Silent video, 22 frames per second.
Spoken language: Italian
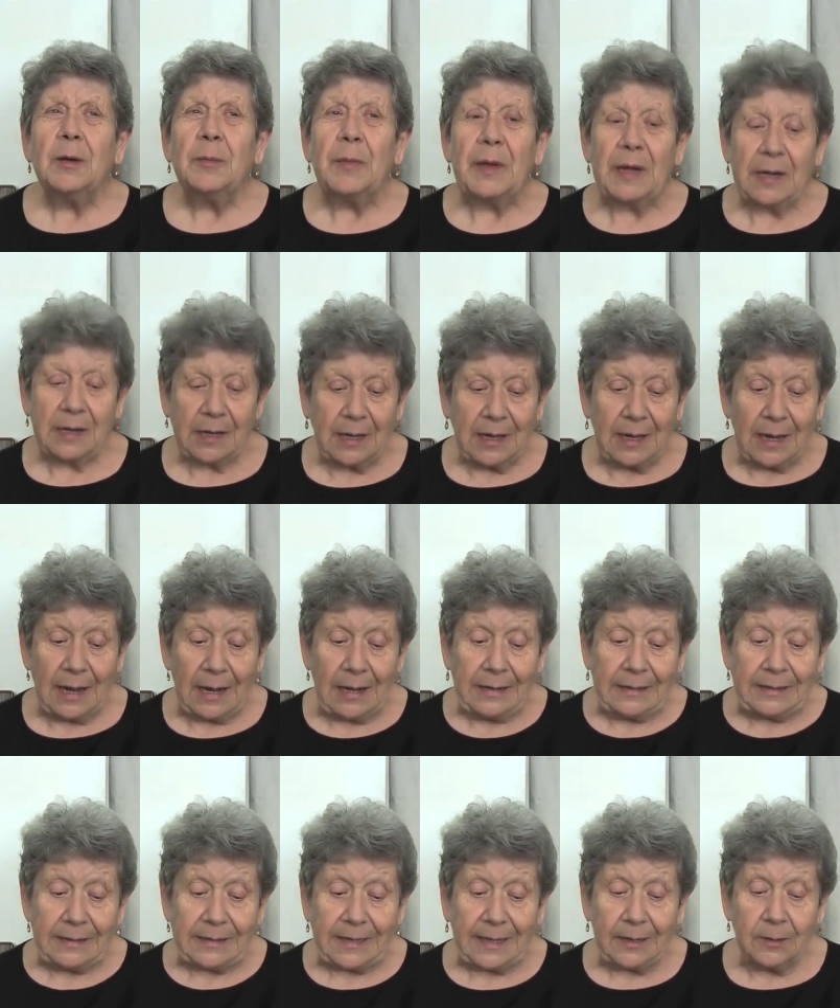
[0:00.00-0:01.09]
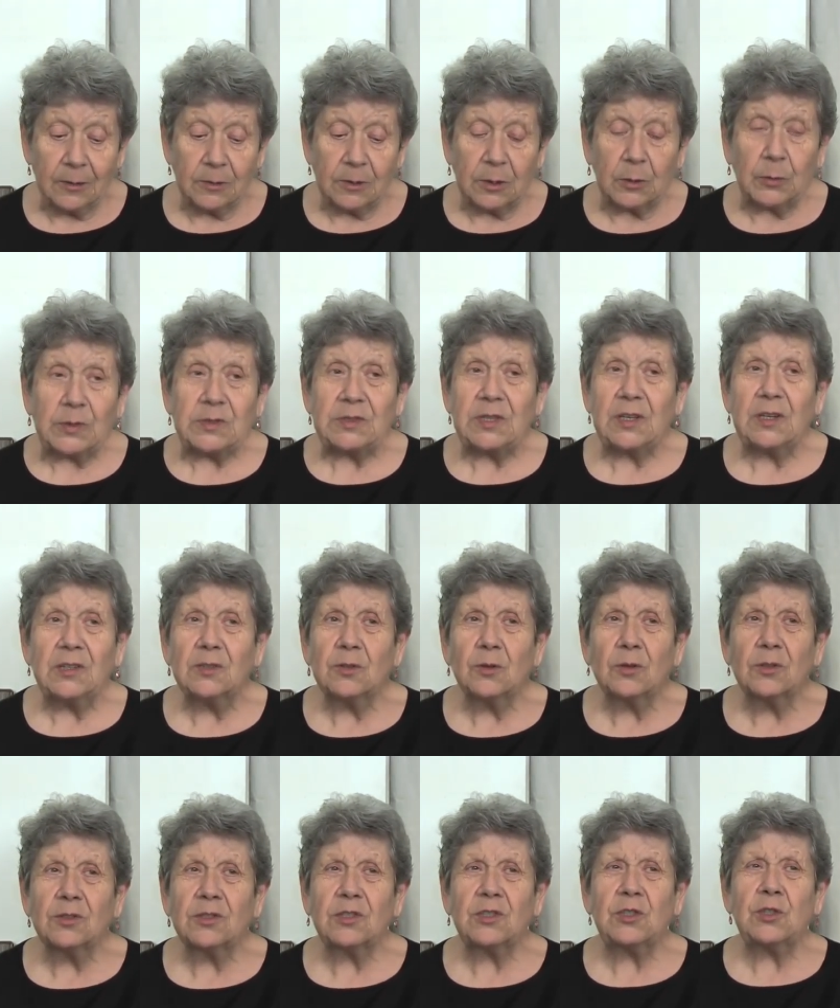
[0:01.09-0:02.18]
perché all'interno di queste
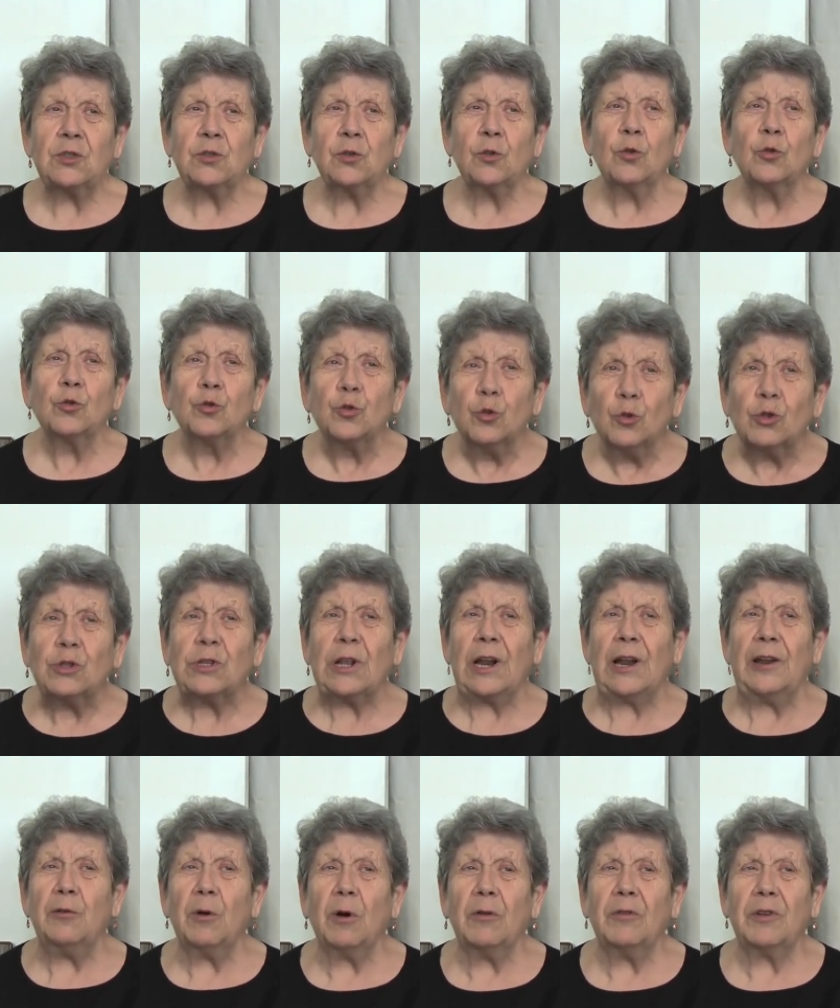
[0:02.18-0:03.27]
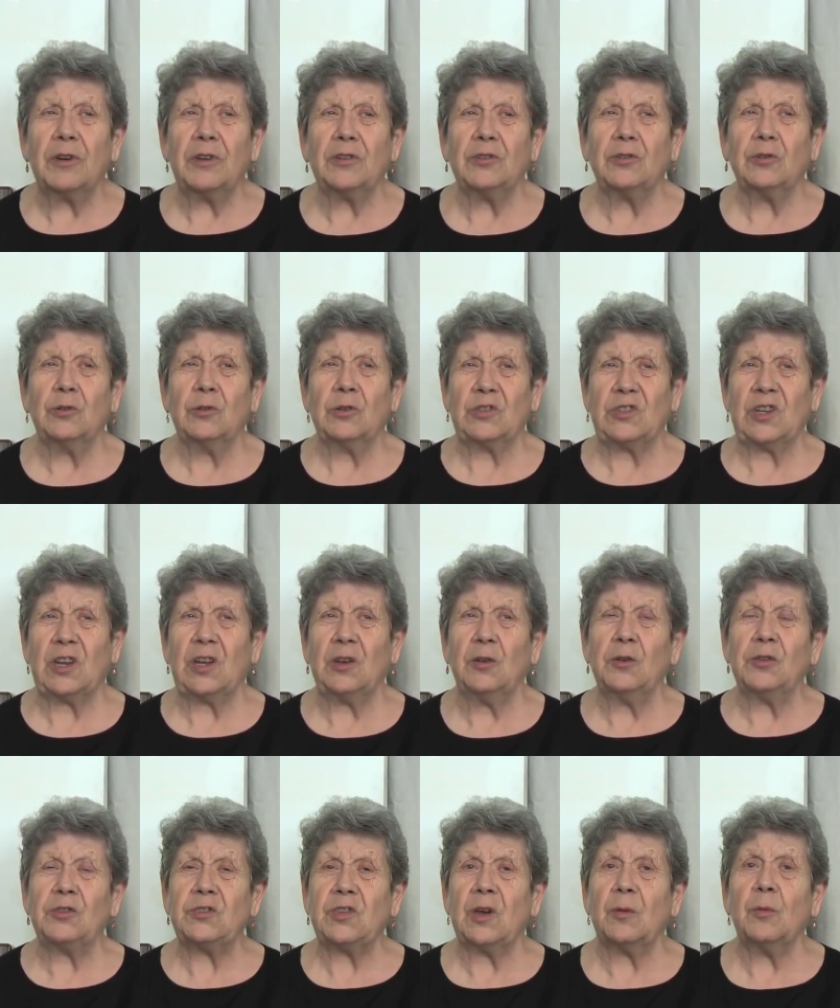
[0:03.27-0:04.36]
risorse ci sono tutte le nuove risorse che
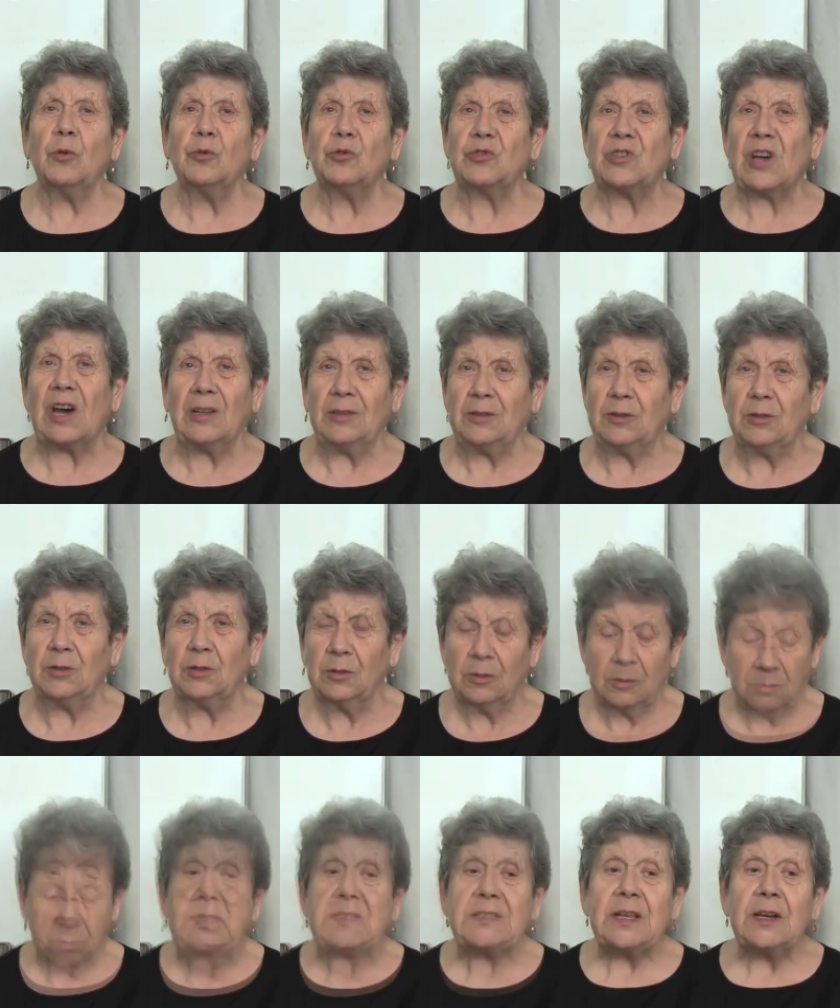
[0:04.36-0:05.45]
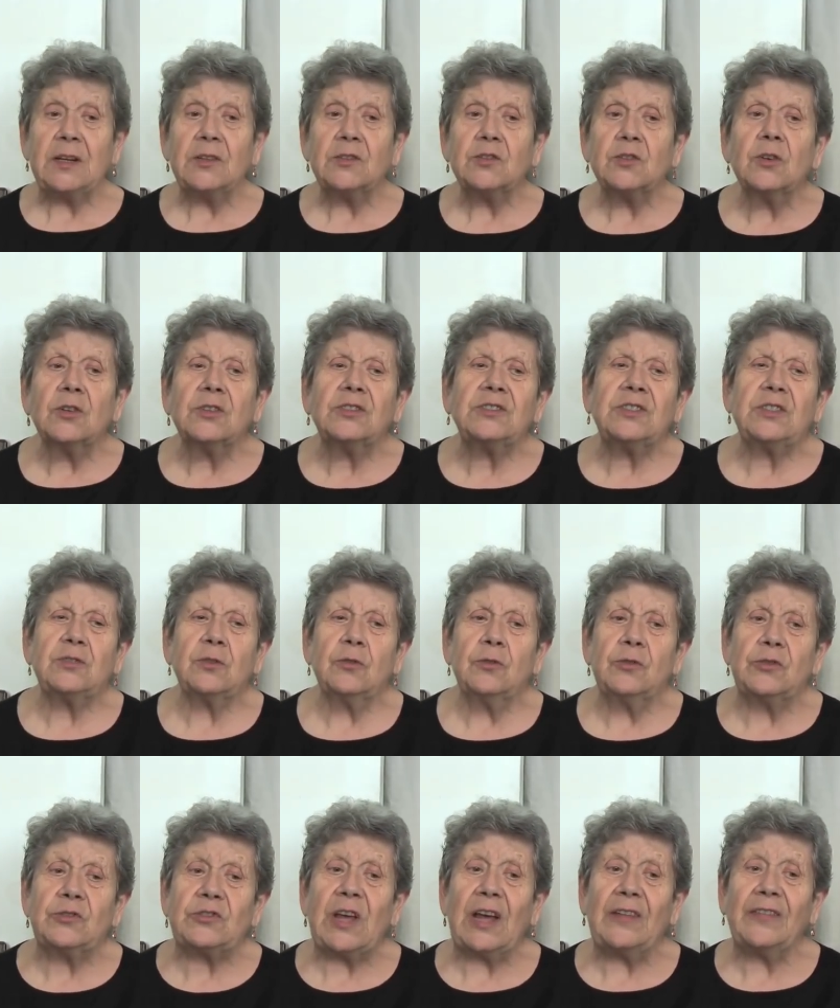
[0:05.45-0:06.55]
noi stiamo usando. Queste risorse
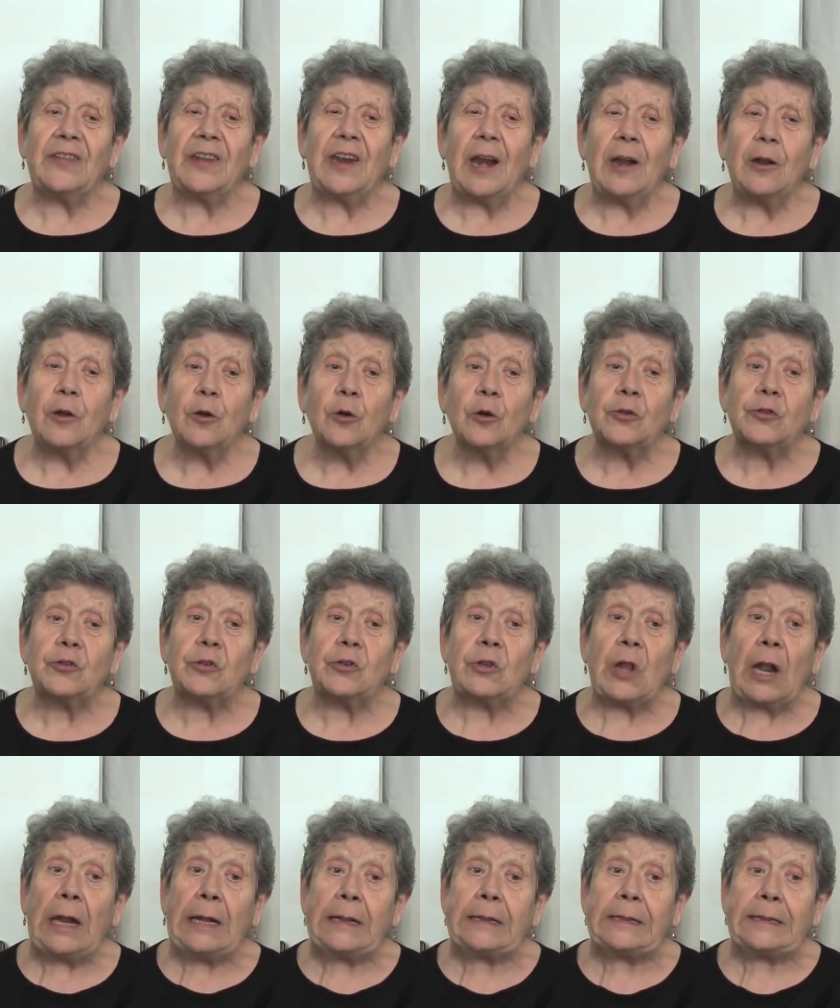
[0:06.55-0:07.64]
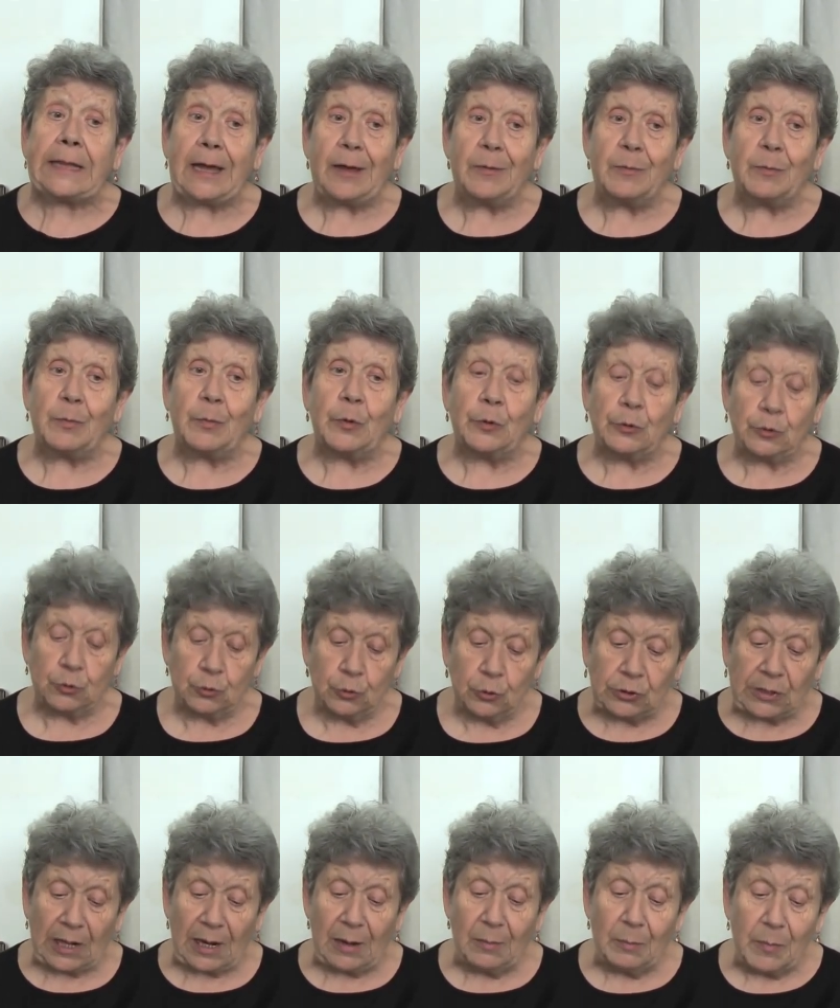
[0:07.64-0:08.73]
sono state nel corso del tempo
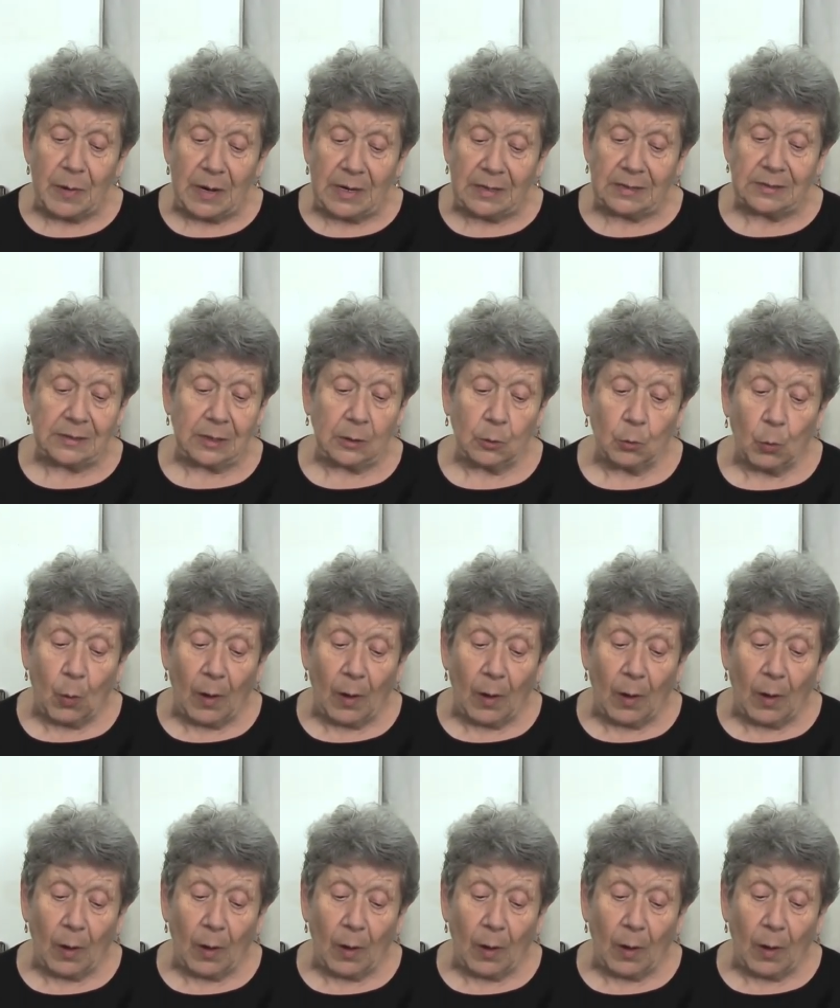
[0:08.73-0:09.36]
totalmente,